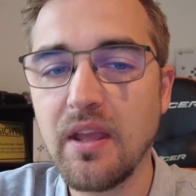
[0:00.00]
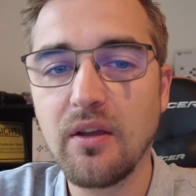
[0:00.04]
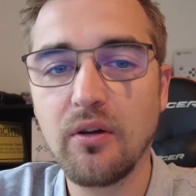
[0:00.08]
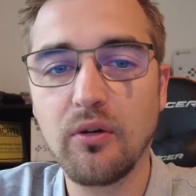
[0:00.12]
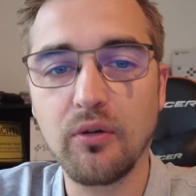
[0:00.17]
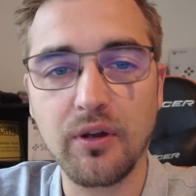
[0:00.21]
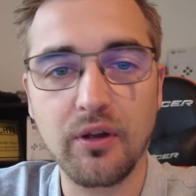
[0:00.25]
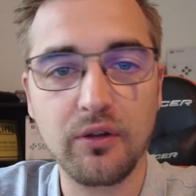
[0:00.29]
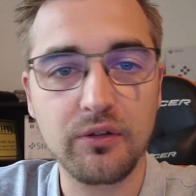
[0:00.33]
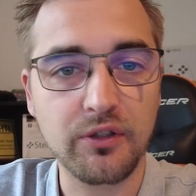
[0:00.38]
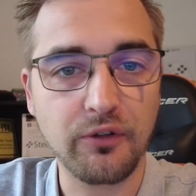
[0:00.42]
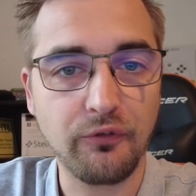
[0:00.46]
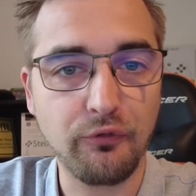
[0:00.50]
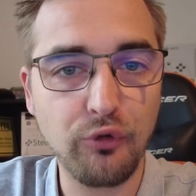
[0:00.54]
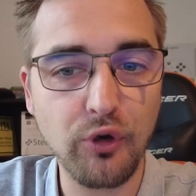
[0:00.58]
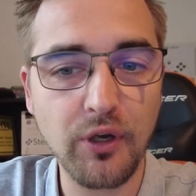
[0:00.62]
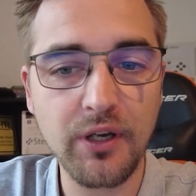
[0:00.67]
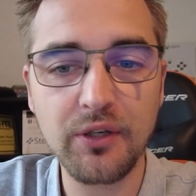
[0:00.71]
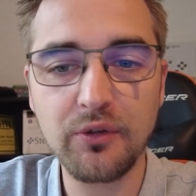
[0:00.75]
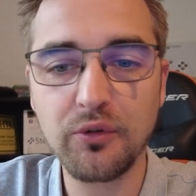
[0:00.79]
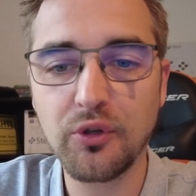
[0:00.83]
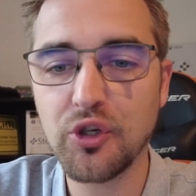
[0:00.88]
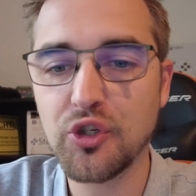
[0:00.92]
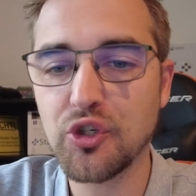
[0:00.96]
und auch davor
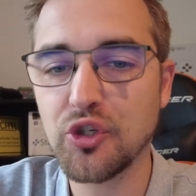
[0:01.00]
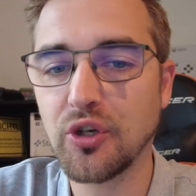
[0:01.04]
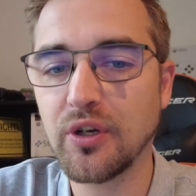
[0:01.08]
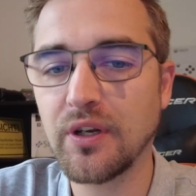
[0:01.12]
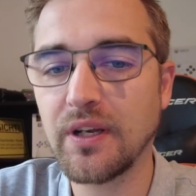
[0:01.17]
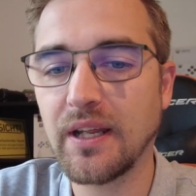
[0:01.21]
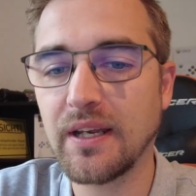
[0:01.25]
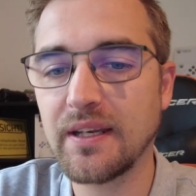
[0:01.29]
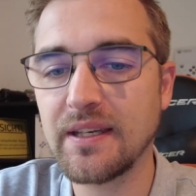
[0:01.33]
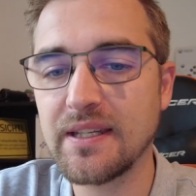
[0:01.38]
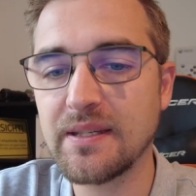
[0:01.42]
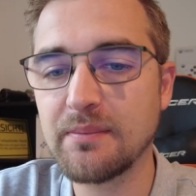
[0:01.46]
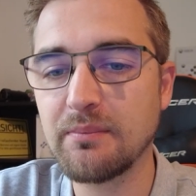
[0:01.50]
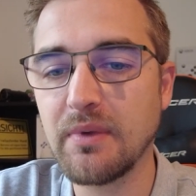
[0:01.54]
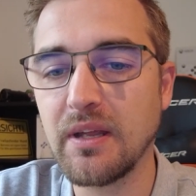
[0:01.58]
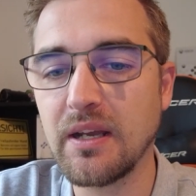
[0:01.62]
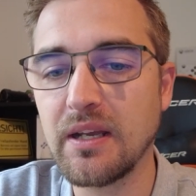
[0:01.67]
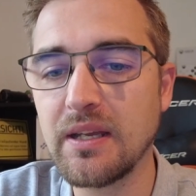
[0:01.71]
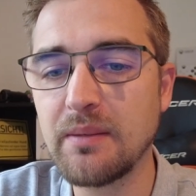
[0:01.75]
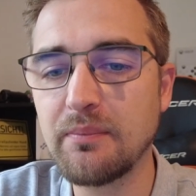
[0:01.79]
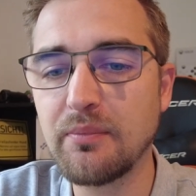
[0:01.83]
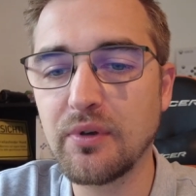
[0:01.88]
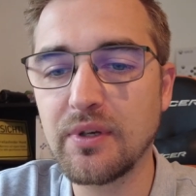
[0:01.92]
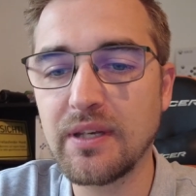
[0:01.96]
natürlich schon an diesem
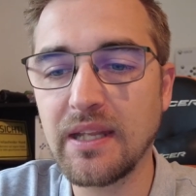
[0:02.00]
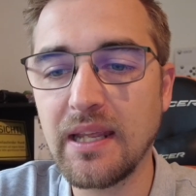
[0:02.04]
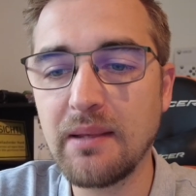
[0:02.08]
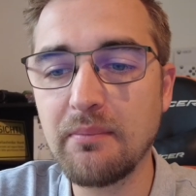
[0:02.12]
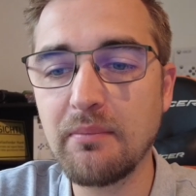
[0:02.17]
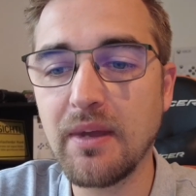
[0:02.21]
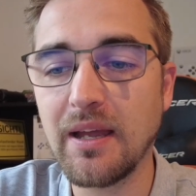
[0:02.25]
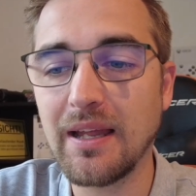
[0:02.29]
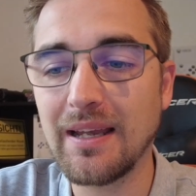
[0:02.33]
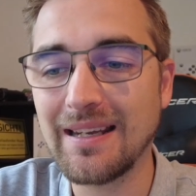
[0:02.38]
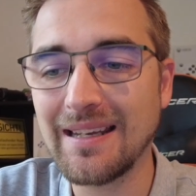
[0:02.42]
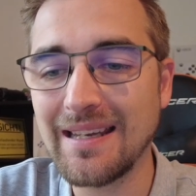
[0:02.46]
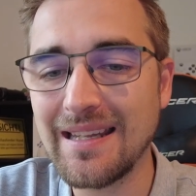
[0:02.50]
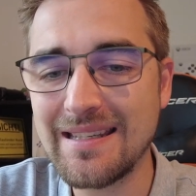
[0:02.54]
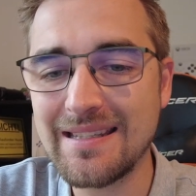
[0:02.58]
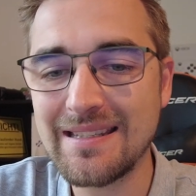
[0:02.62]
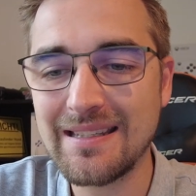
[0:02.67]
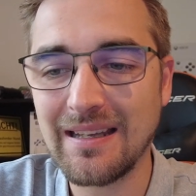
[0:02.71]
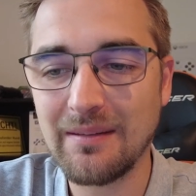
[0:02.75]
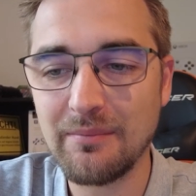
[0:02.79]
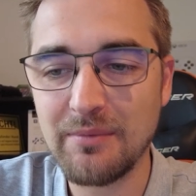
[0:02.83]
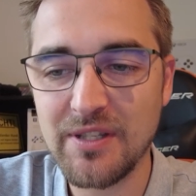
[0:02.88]
Lipidem litt,